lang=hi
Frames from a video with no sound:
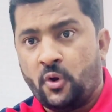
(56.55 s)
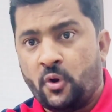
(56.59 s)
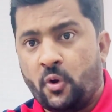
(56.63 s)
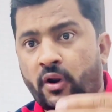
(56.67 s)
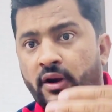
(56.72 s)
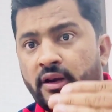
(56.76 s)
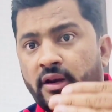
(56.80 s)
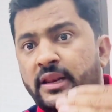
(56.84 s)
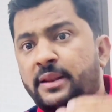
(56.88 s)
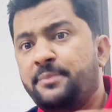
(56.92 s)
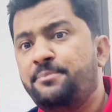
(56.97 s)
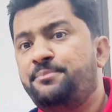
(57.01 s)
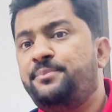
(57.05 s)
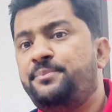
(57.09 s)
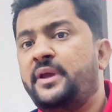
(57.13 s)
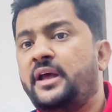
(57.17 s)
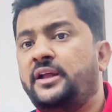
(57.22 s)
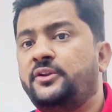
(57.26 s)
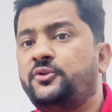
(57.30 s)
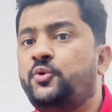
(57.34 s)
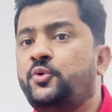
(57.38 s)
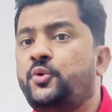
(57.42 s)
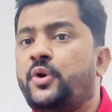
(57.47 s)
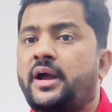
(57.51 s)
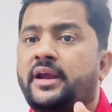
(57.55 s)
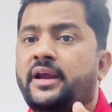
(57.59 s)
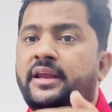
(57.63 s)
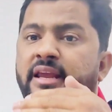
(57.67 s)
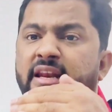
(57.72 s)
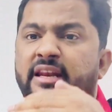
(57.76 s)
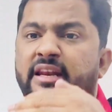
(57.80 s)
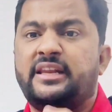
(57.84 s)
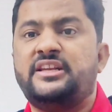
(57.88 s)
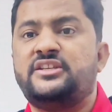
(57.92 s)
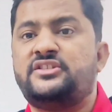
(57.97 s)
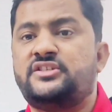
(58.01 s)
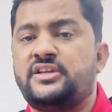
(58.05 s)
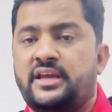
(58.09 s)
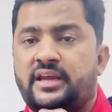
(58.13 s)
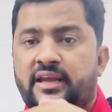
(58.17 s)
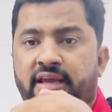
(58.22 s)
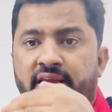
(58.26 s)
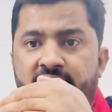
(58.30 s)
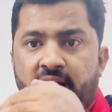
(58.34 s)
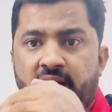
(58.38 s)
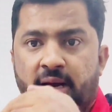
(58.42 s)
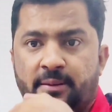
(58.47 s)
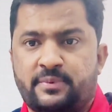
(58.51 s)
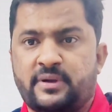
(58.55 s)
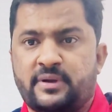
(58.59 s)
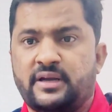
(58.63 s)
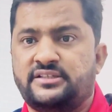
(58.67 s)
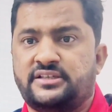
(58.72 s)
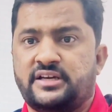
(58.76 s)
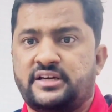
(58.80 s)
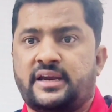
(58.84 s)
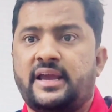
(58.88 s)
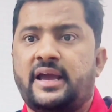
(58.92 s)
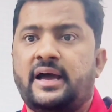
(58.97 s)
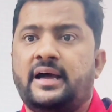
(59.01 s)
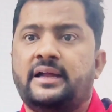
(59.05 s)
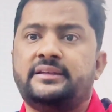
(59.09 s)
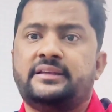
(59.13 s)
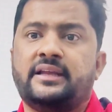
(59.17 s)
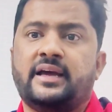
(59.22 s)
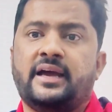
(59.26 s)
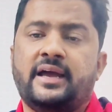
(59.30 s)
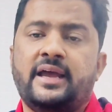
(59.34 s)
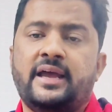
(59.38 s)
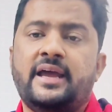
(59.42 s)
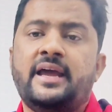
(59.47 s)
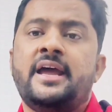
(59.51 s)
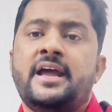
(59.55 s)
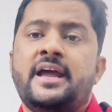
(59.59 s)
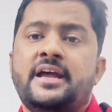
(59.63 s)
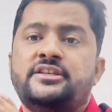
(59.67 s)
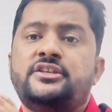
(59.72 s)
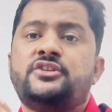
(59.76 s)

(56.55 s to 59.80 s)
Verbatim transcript: और लिंपिया धूरा के नीचे एक आपका जगह आता है